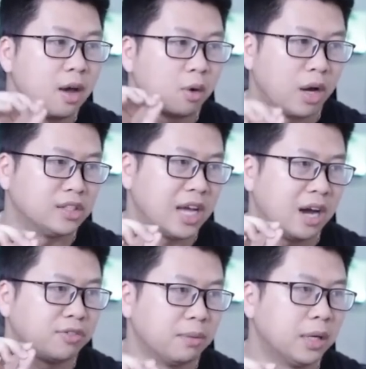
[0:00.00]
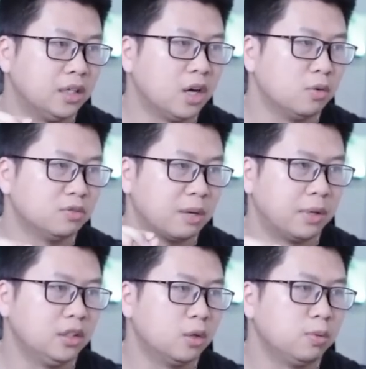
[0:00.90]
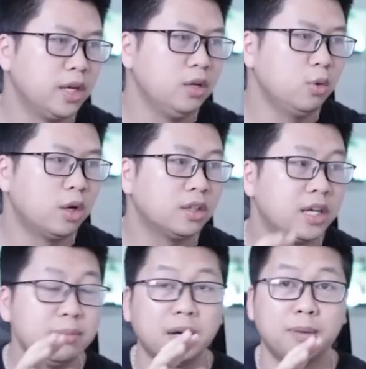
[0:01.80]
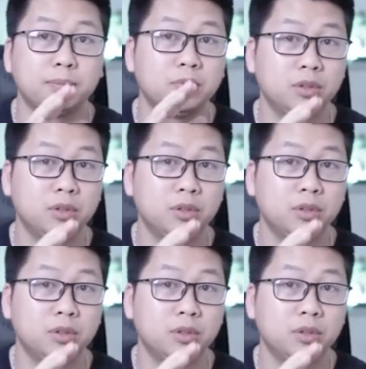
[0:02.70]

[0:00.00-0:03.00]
quản giáo phải bật gồng và bật gồng kinh luôn khi mà gặp